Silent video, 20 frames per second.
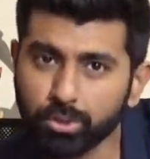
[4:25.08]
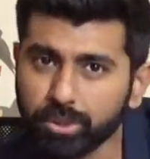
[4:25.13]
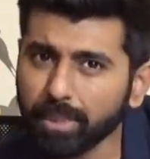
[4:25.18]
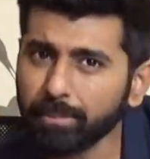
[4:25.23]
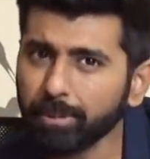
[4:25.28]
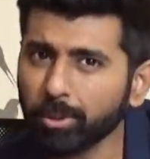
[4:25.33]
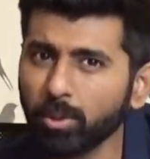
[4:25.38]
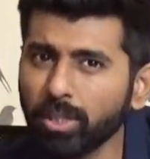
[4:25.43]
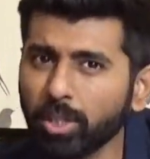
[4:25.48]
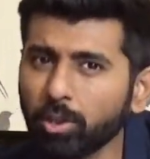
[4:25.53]

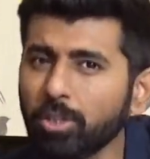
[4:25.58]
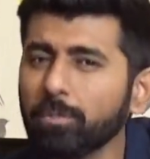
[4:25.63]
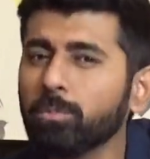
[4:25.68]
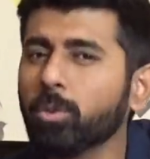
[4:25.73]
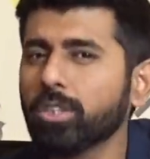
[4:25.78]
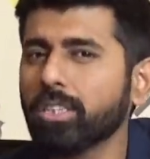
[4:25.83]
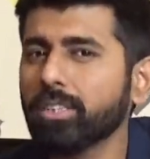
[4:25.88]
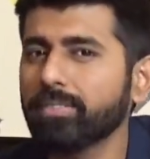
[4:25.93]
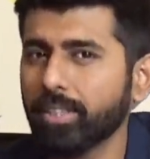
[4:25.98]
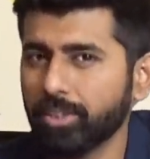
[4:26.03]
उसकी भी कोई ना कोई
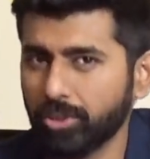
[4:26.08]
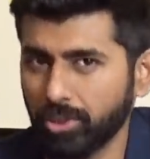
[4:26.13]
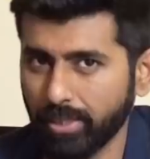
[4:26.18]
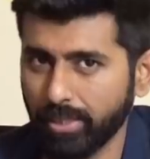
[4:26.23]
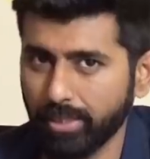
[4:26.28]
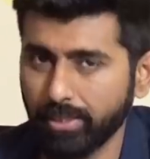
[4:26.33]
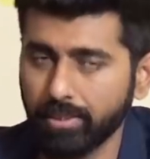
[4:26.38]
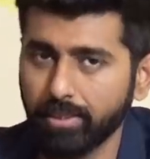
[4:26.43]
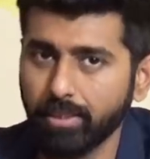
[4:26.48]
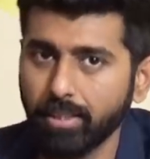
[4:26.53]

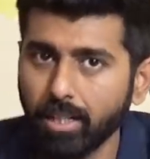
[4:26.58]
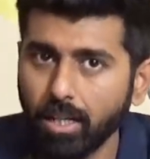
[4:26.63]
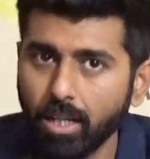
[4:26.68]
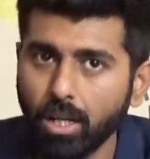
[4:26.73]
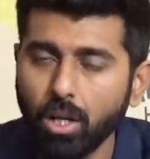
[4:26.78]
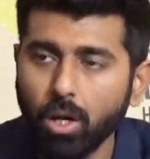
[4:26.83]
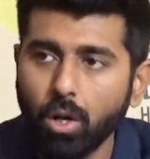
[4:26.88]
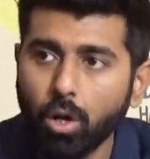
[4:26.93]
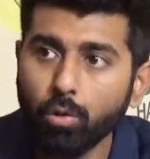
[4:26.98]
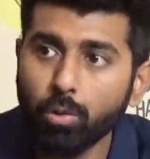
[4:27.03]
मोटिवेशन है
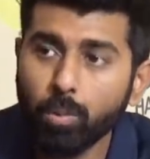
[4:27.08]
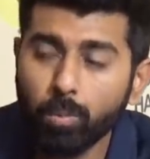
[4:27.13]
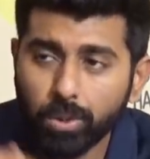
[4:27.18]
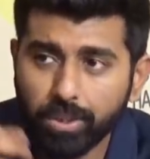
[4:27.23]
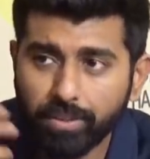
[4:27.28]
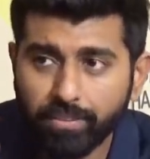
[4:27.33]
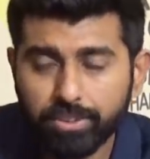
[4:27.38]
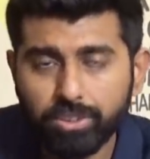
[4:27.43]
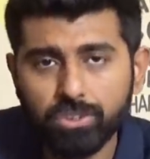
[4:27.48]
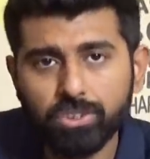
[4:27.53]
और वो
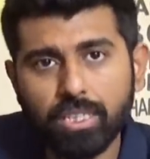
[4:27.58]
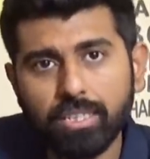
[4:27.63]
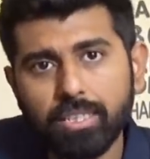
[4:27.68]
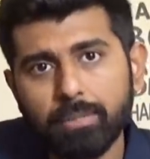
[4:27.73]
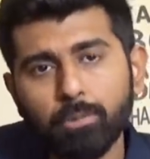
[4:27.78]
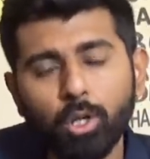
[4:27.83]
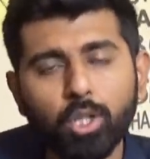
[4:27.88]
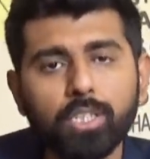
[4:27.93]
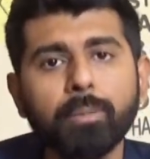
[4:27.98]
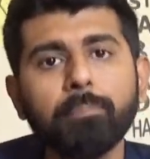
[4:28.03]
मोटिवेशन
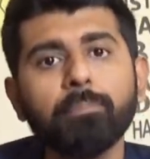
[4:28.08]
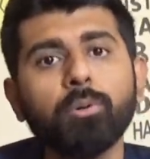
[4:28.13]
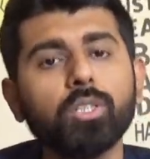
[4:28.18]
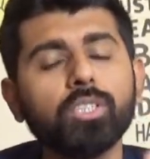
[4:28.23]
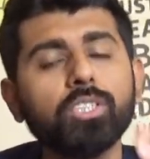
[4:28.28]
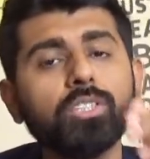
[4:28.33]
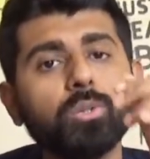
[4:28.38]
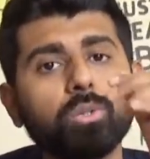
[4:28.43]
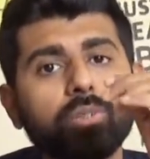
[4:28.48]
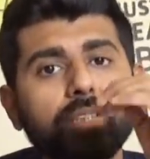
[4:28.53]
जानना बहुत
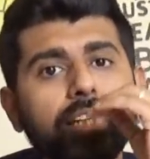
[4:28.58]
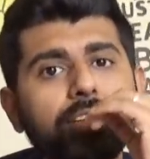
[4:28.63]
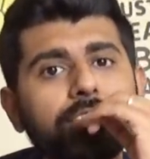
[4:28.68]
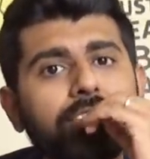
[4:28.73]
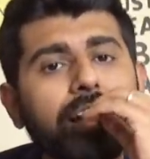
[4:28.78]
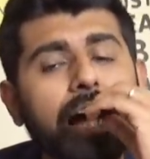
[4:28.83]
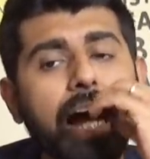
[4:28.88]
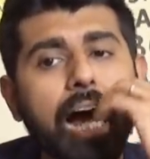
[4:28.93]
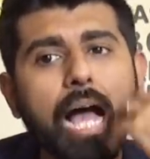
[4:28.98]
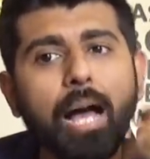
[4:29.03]
इंपॉर्टेंट होता है
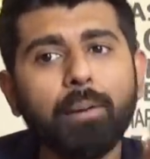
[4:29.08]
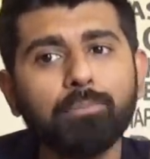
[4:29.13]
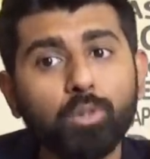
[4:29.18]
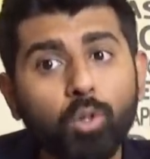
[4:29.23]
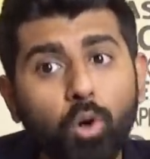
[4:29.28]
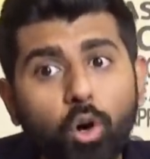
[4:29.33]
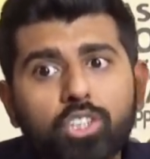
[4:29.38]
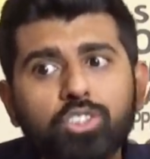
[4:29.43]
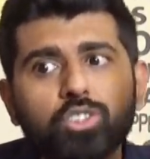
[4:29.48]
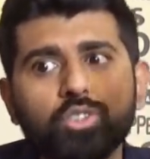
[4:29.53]
फिर
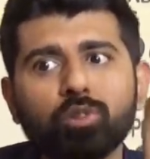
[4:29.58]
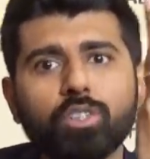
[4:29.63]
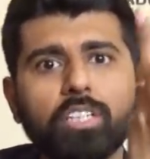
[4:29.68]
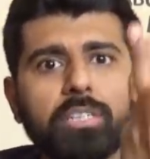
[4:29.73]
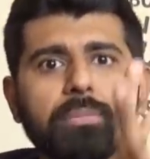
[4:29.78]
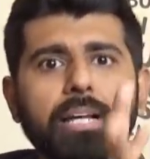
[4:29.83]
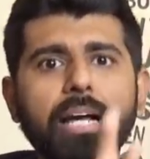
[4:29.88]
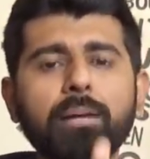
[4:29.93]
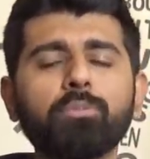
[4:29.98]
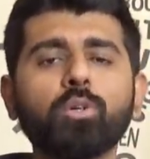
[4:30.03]
आपको और
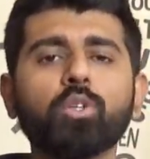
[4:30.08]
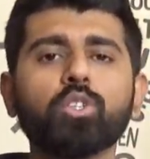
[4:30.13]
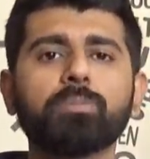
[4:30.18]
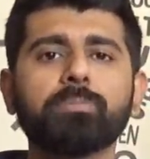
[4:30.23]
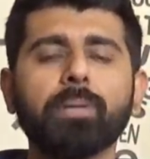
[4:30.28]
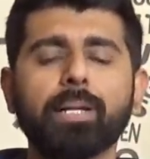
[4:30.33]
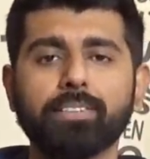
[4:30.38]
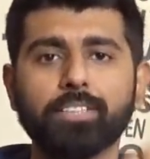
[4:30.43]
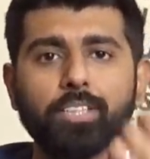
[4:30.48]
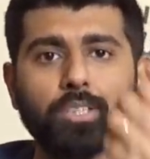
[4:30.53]
स्टोरी में आप
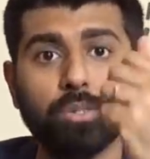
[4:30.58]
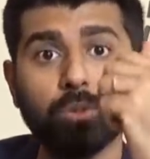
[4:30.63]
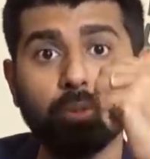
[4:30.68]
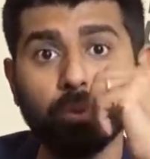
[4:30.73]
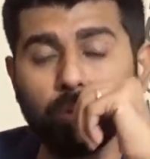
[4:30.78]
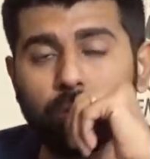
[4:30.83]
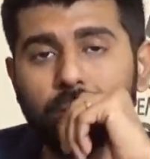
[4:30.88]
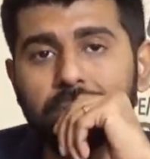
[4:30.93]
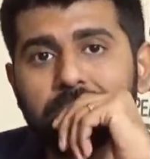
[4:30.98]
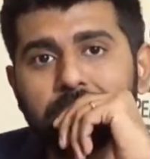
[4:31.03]
घुस पाते
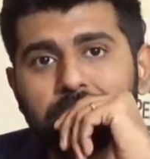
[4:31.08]
हो